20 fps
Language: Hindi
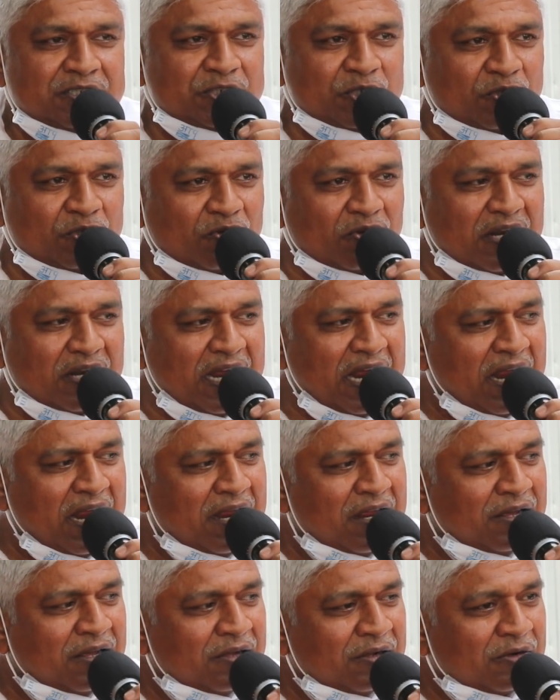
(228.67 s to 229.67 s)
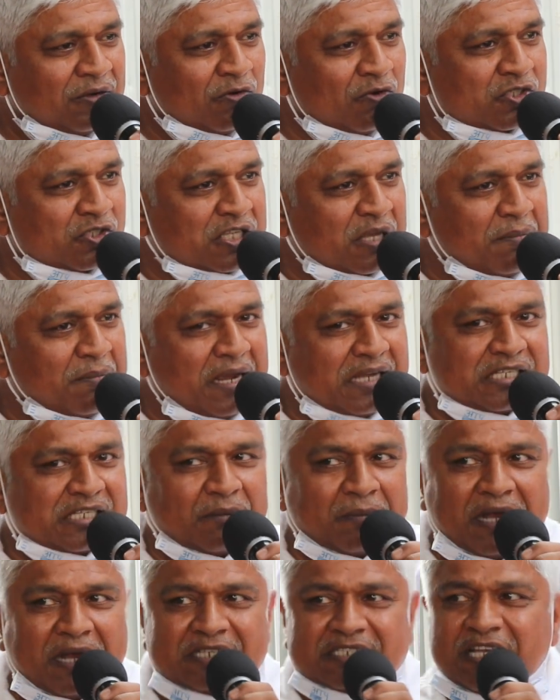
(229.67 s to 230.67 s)
जिन्होंने उस समय
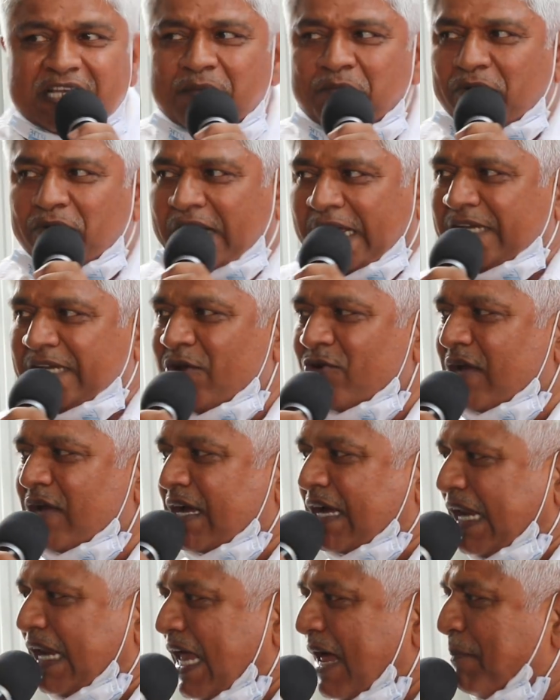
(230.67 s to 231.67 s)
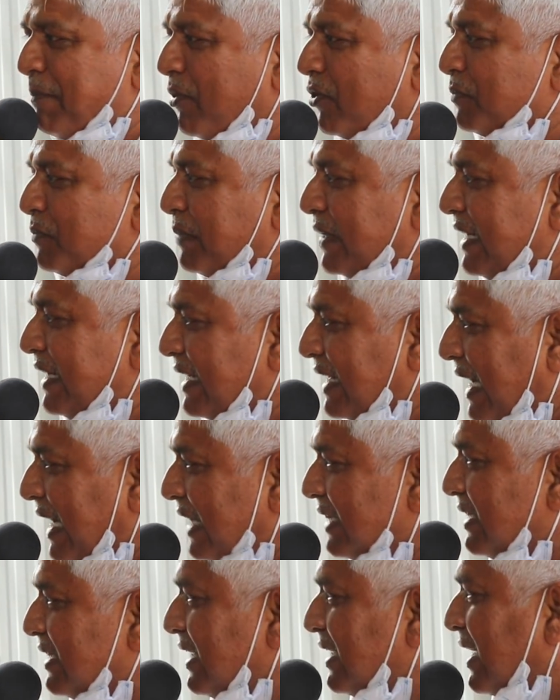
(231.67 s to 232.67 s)
समाज की बुराइयों के खिलाफ बहुत बड़ी
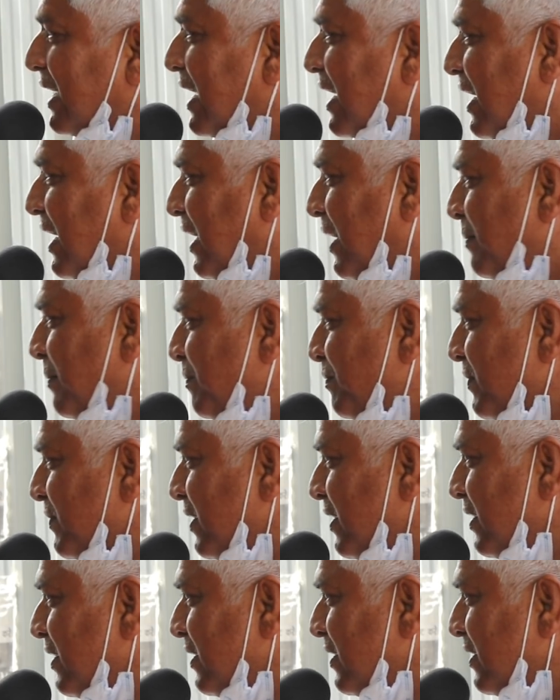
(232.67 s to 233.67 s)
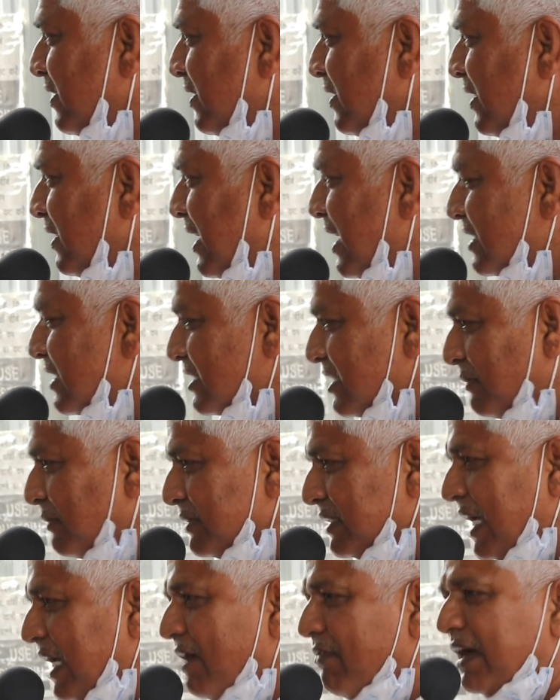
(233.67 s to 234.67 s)
क्रांति करके एक
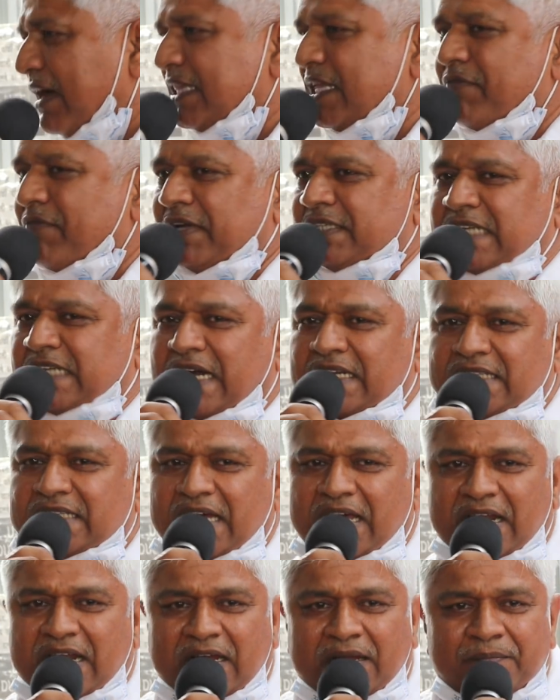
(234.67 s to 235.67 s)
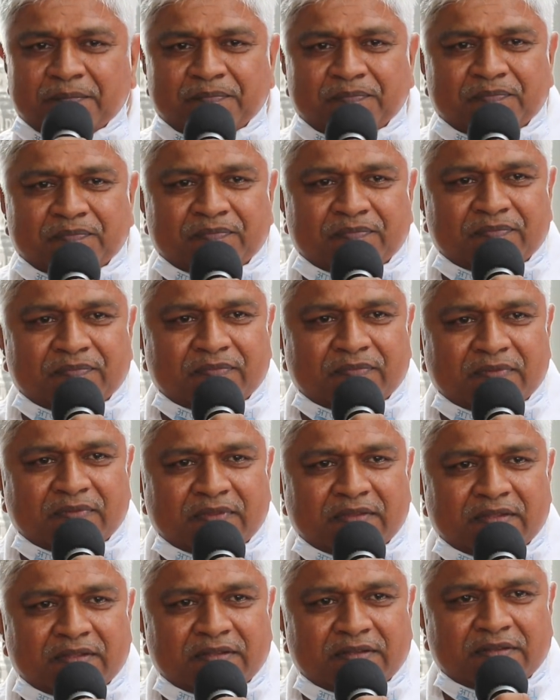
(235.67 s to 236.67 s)
समतावादी विचारधारा
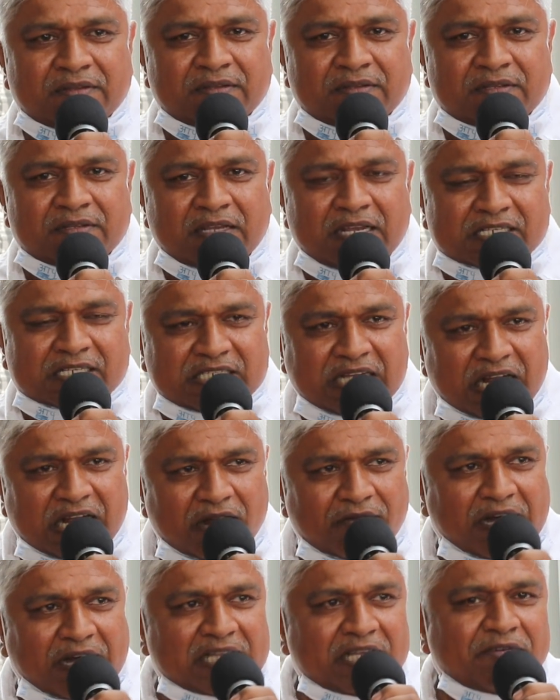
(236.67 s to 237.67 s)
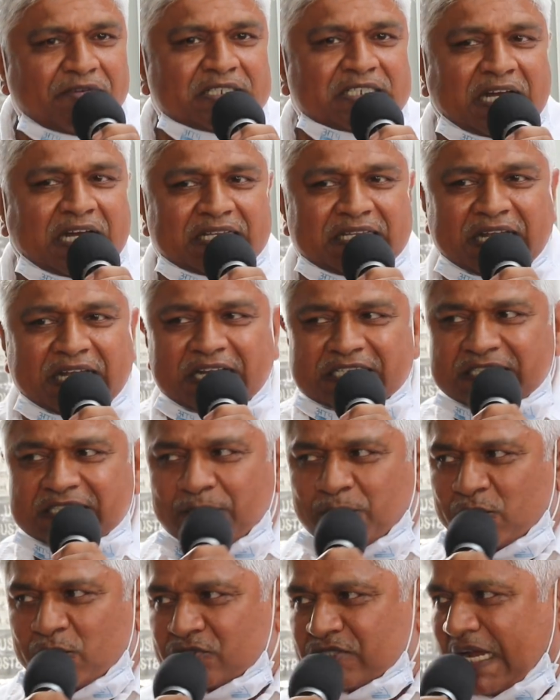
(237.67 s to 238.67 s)
एक संघवादी विचारधारा
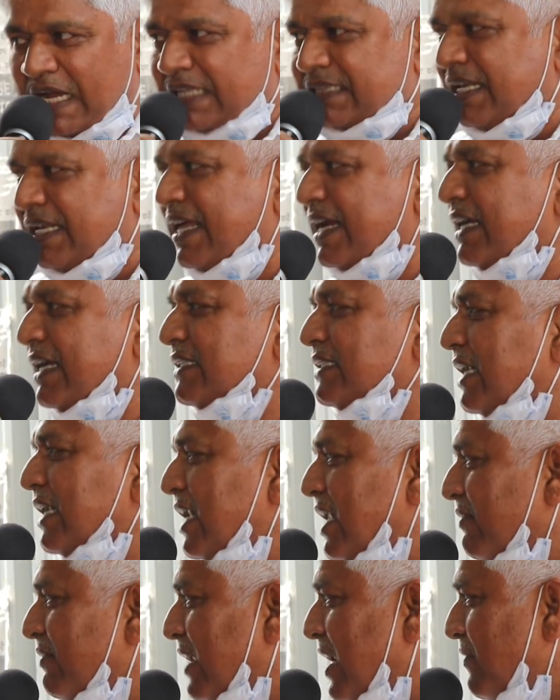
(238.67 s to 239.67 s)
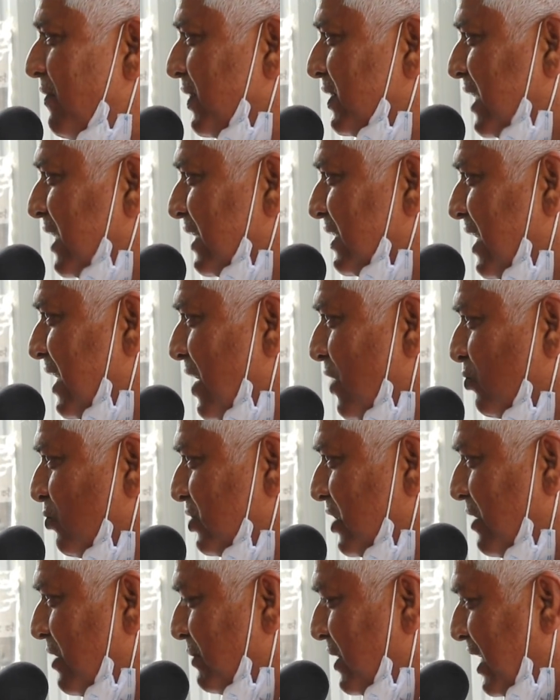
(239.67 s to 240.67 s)
सबको साथ लेके चलने वाली विचारधारा
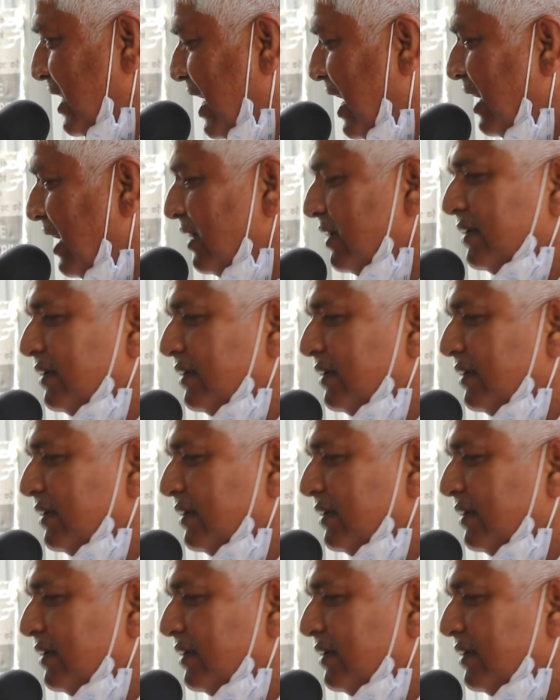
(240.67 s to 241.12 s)
को जन्म दिया